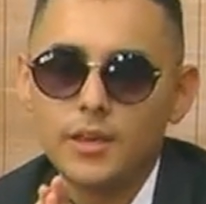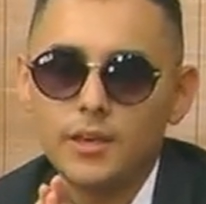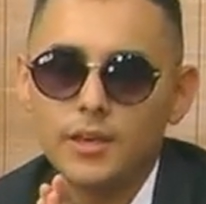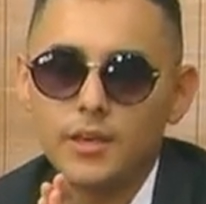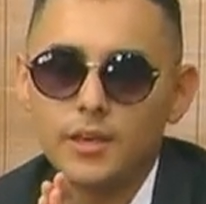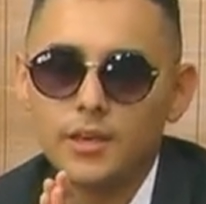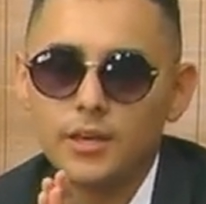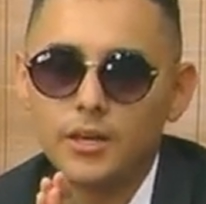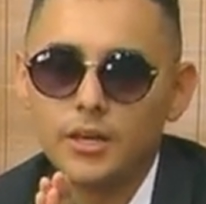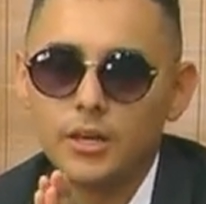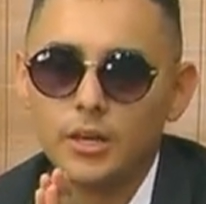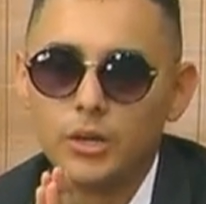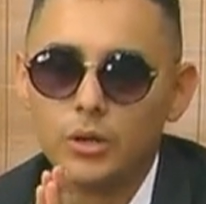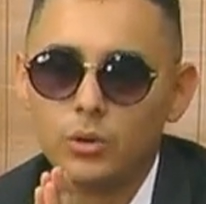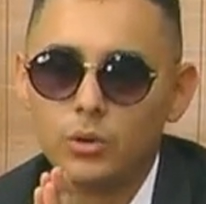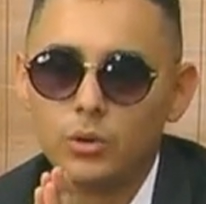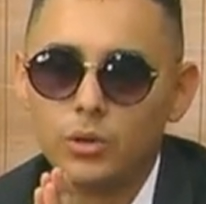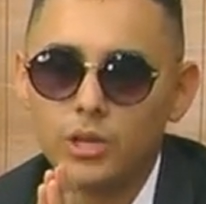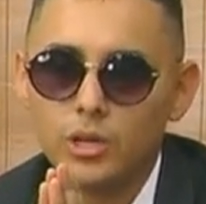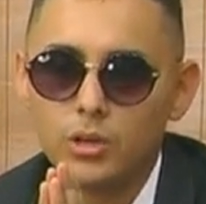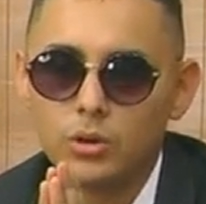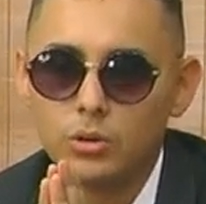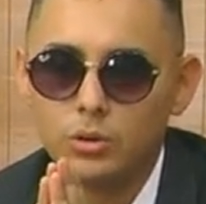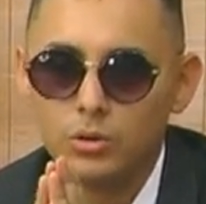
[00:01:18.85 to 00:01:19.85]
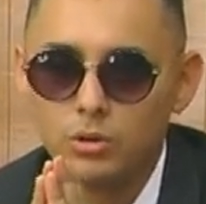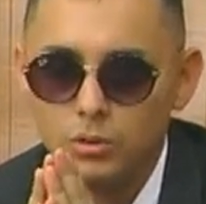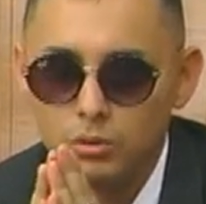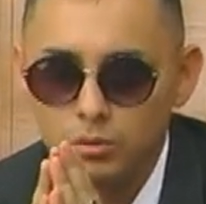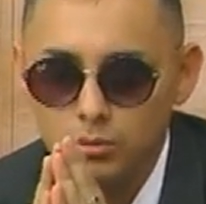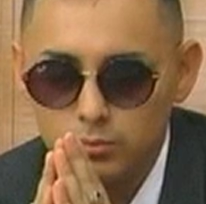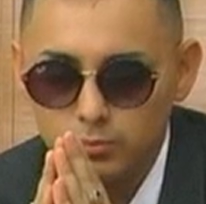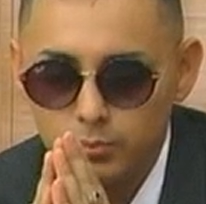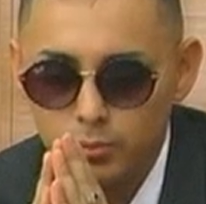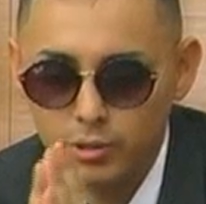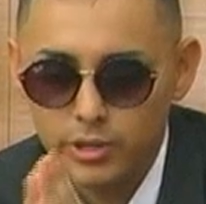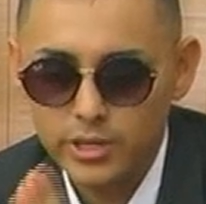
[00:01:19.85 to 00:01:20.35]
y lo
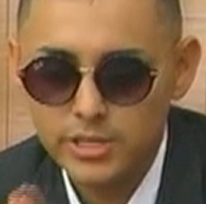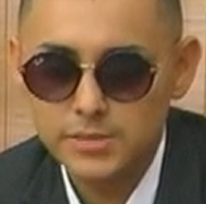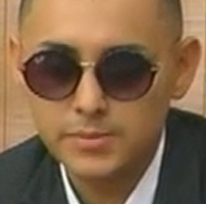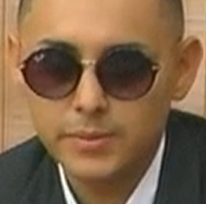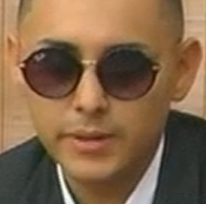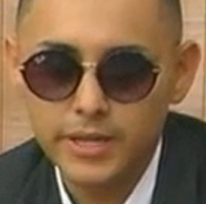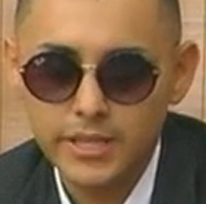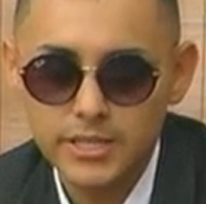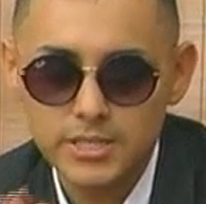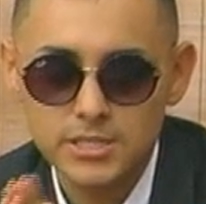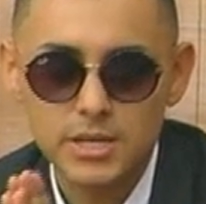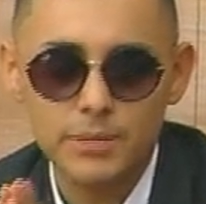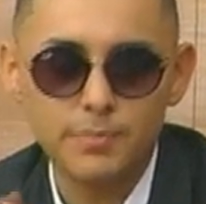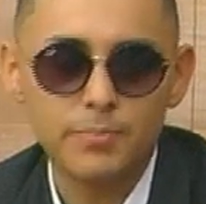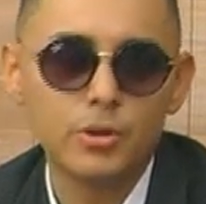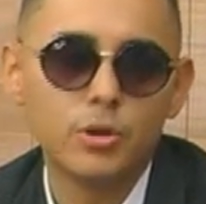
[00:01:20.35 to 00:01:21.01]
digo por experiencia